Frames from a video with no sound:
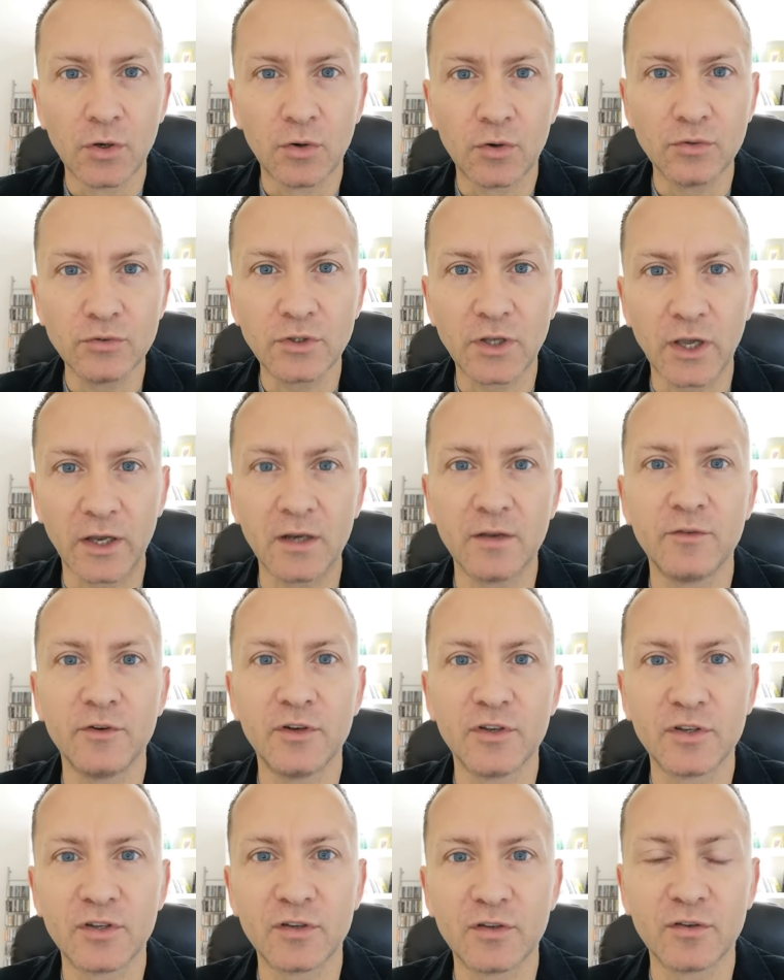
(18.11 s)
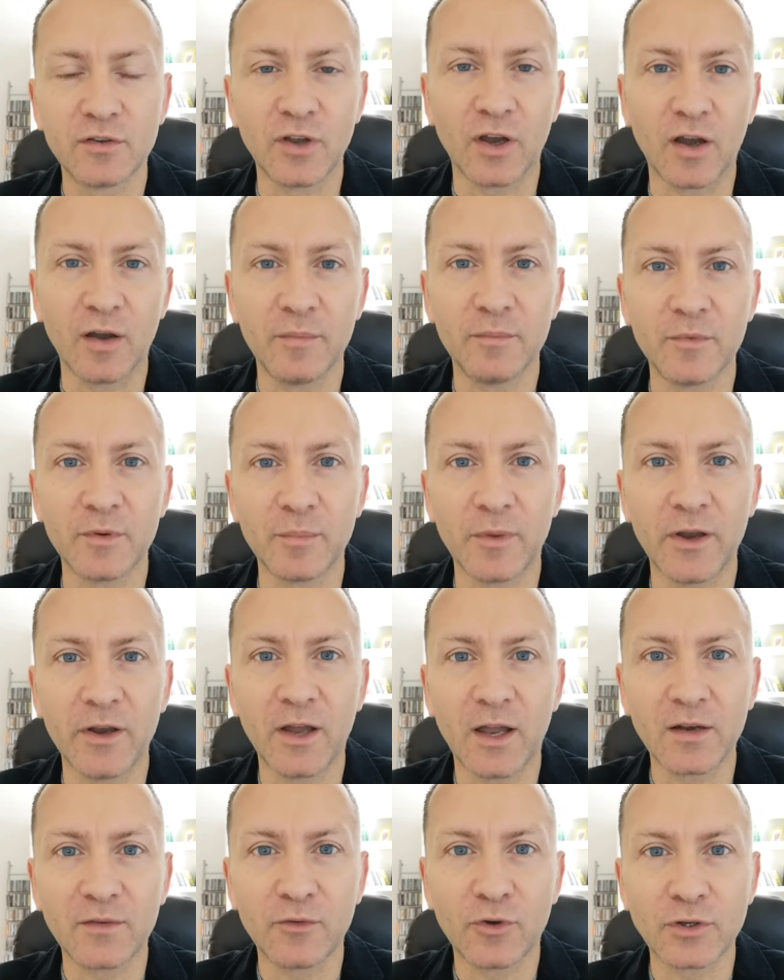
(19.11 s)
Und gerne will ich ja, mit meinen
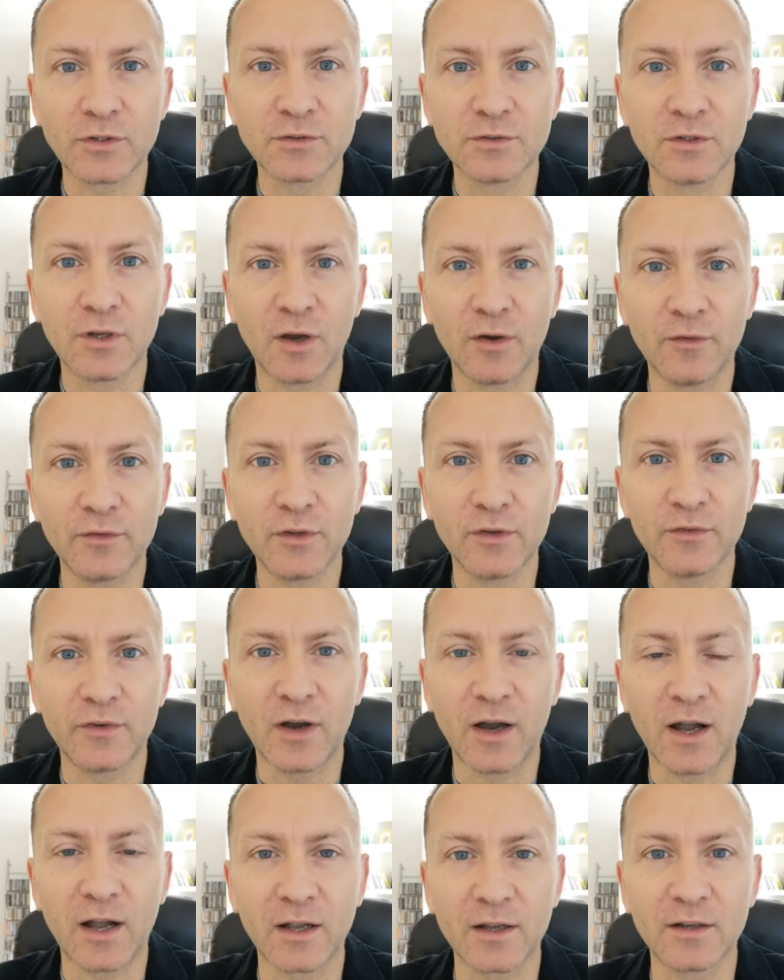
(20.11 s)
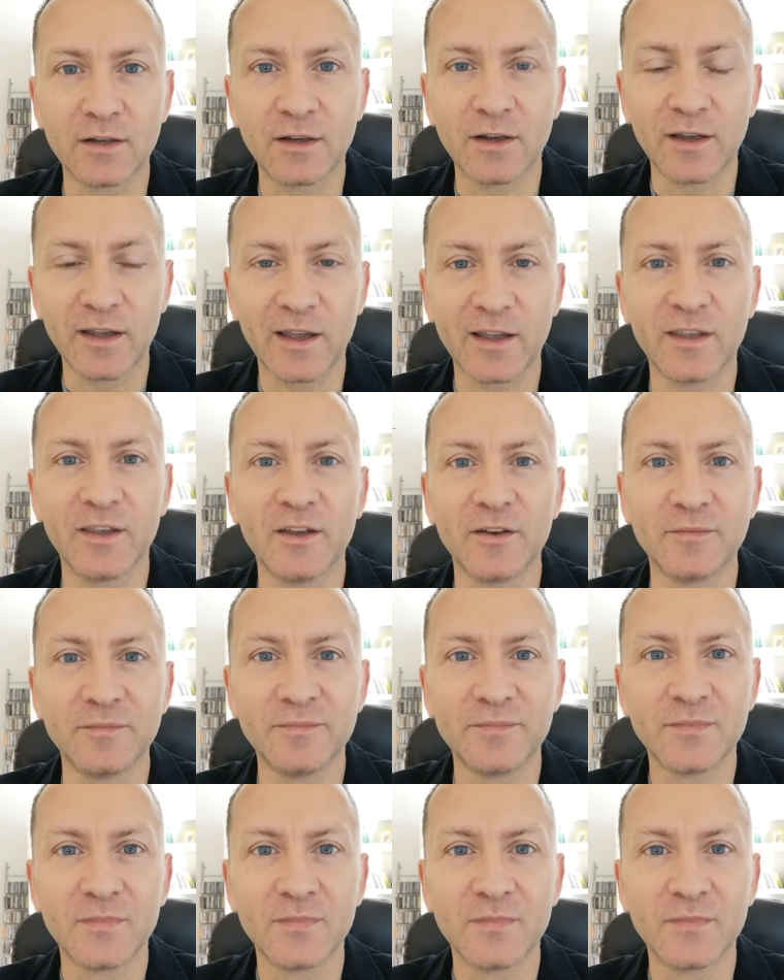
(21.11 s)
Antworten auf die Fragen reagieren.